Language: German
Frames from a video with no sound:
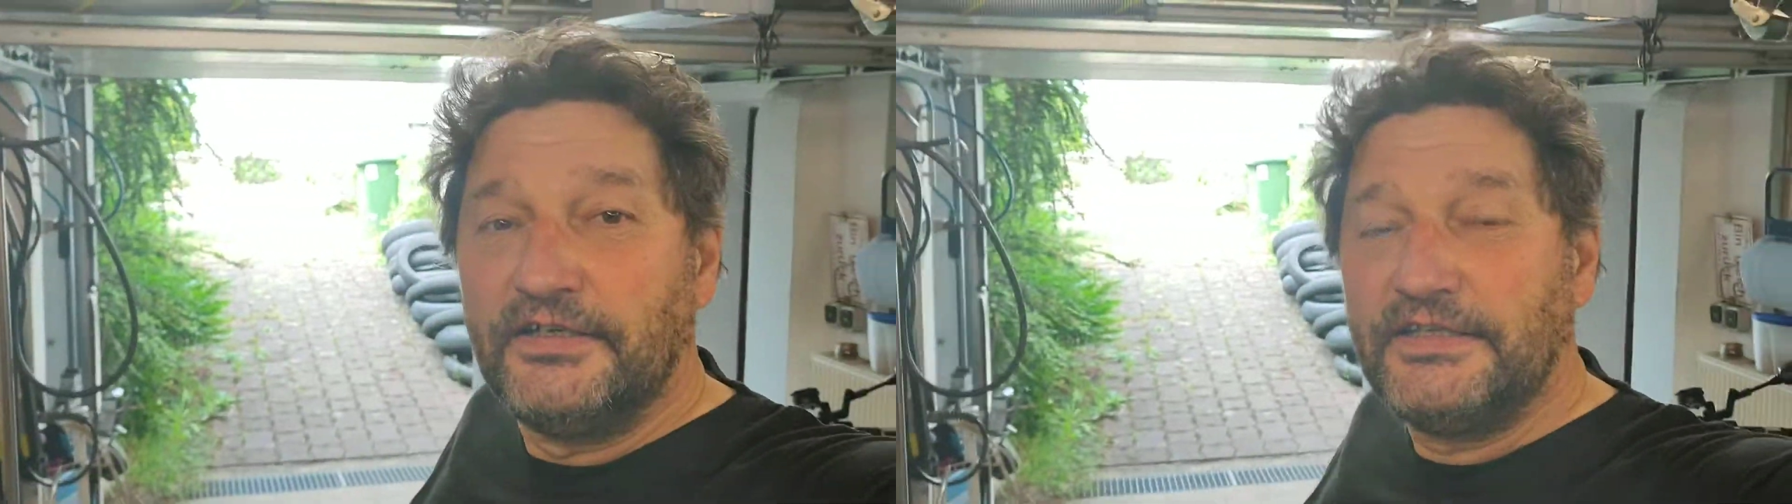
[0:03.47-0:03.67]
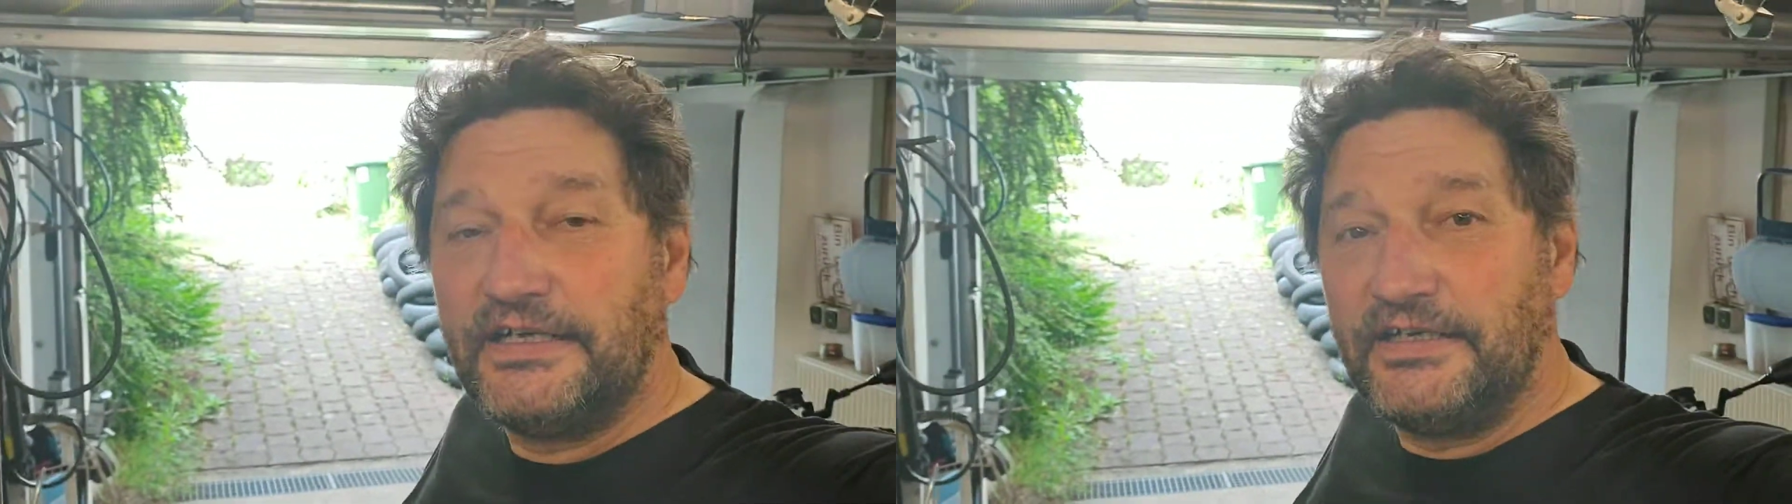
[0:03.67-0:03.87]

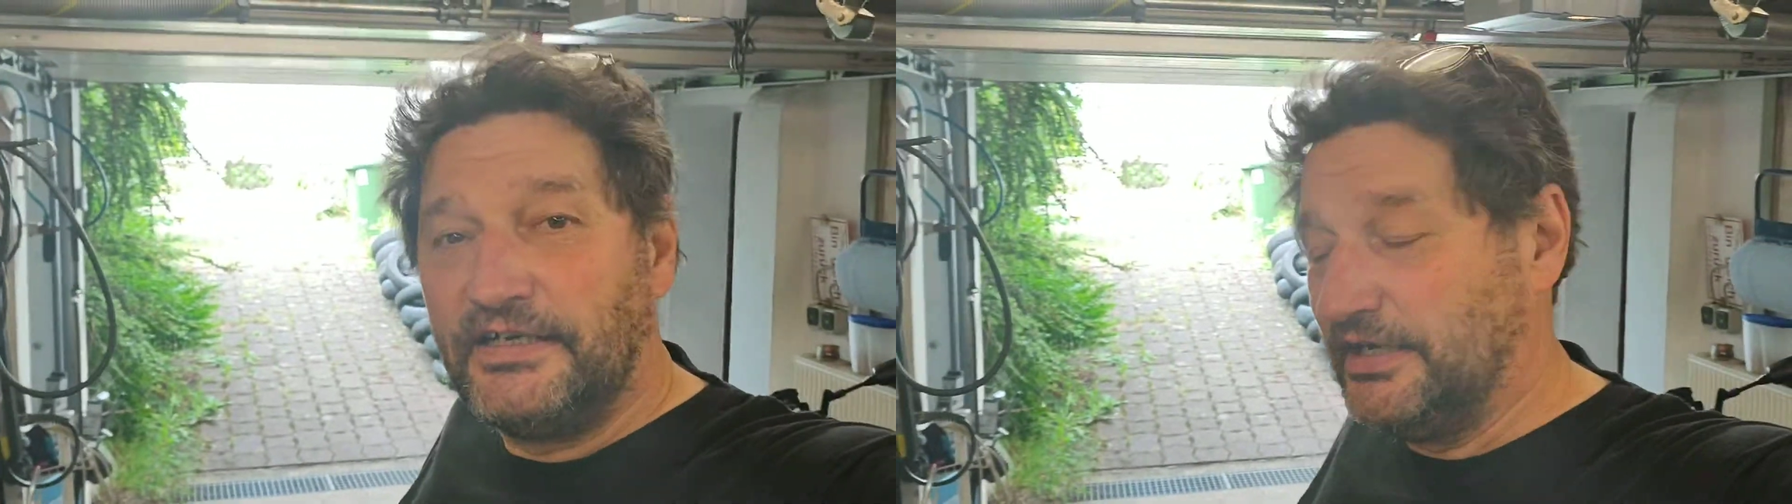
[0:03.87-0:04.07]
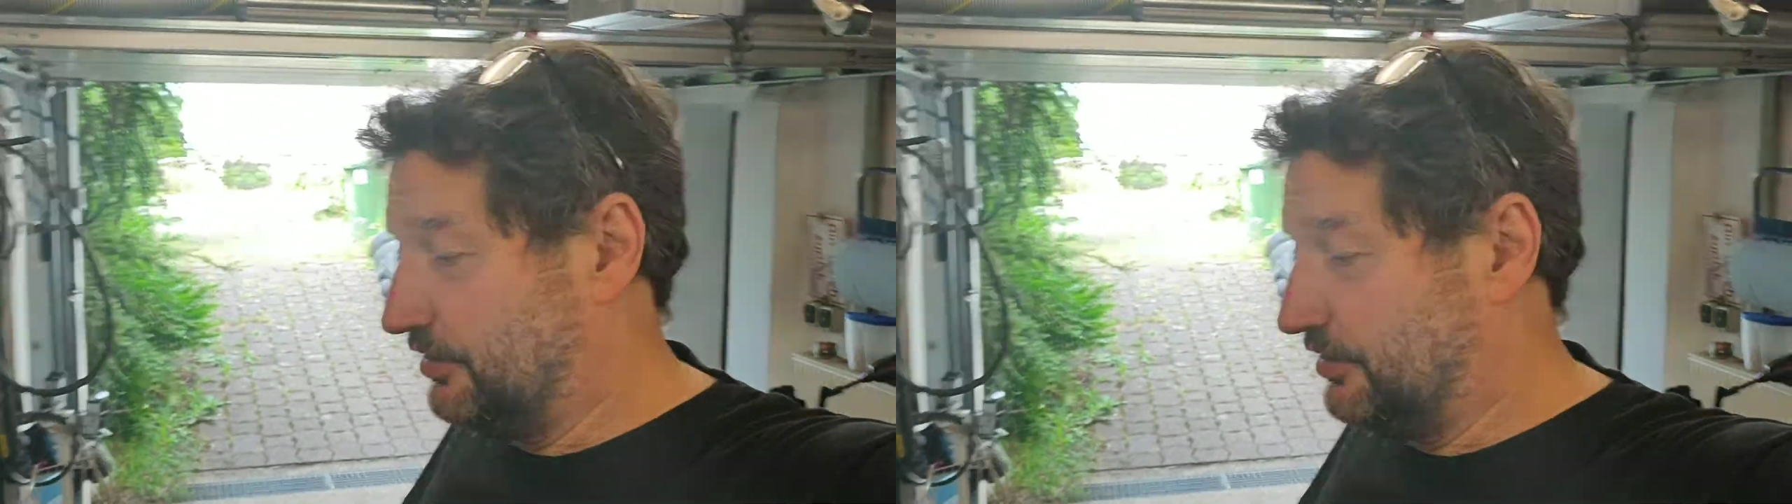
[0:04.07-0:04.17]
Ja,